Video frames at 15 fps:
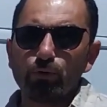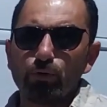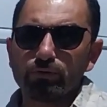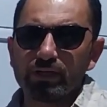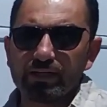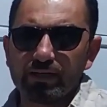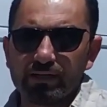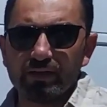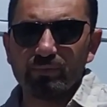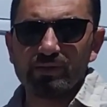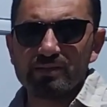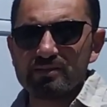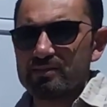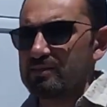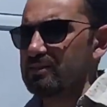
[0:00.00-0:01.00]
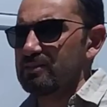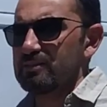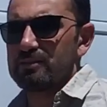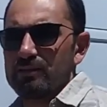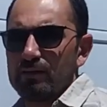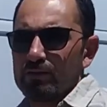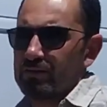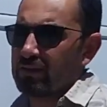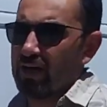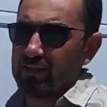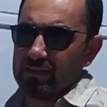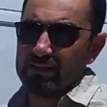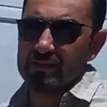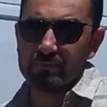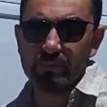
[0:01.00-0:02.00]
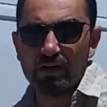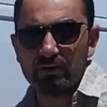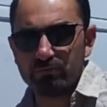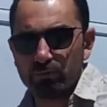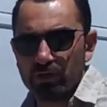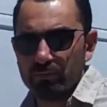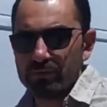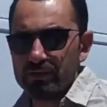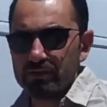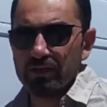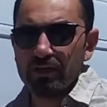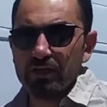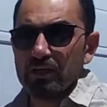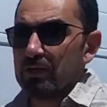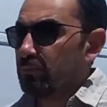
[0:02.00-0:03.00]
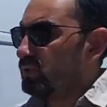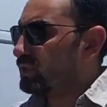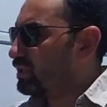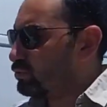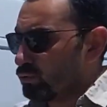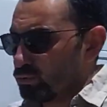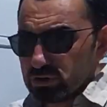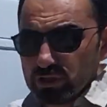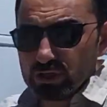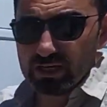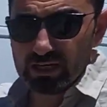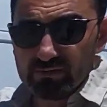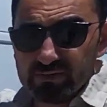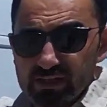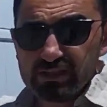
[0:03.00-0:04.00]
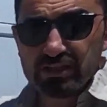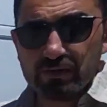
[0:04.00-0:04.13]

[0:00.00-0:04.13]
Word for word: Yolda kalabilirsiniz, e, tatiliniz mahvolabilir. Bir de sonuçta karavana